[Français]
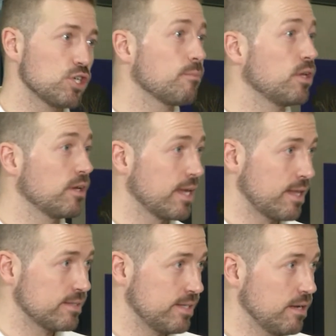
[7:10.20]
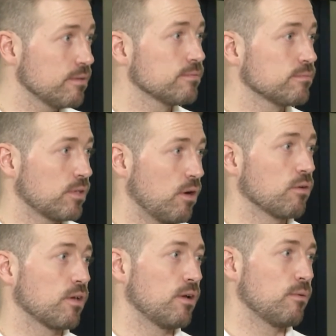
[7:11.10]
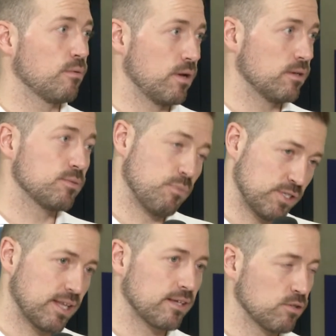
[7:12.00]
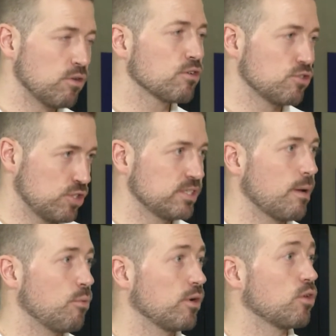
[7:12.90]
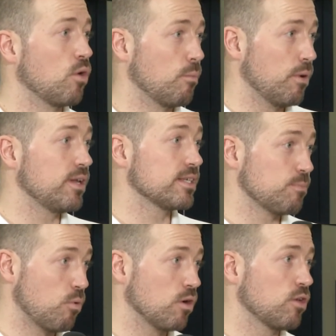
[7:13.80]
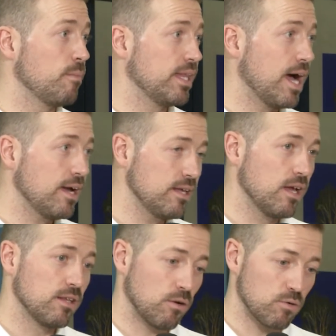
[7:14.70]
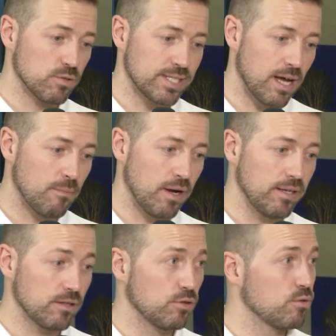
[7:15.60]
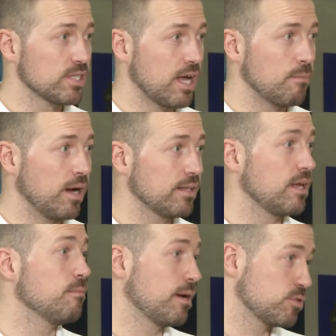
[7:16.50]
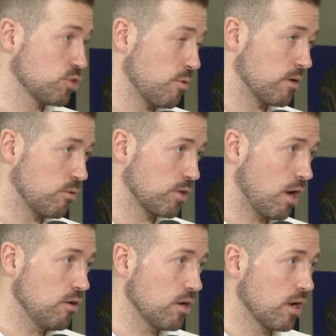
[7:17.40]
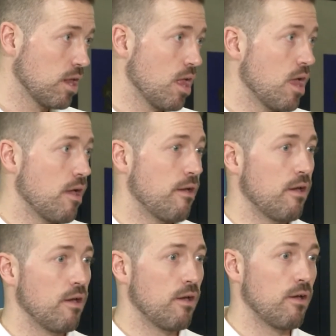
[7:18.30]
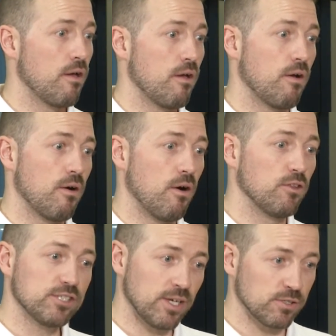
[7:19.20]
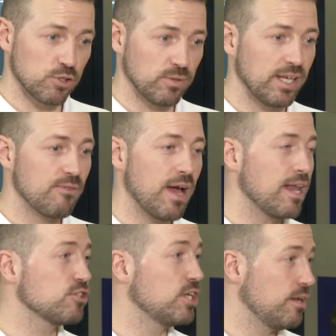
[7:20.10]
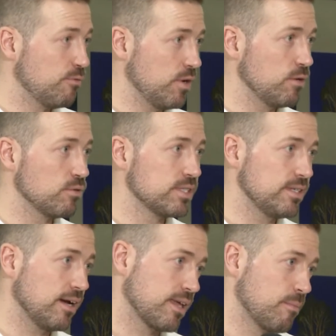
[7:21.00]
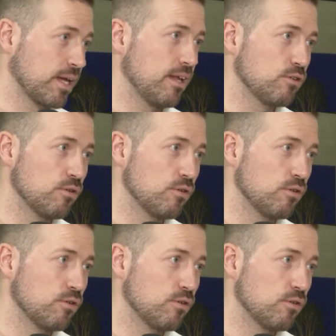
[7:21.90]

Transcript: championnats canadiens. Donc, c'est euh, euh, pour cette raison-là que je dis que ça peut être un mhm. bon espoir de médaille. Donc, au 100 mètres, 200 mètres et même saut en longueur. on a son équivalent chez les filles aussi, en Gabriel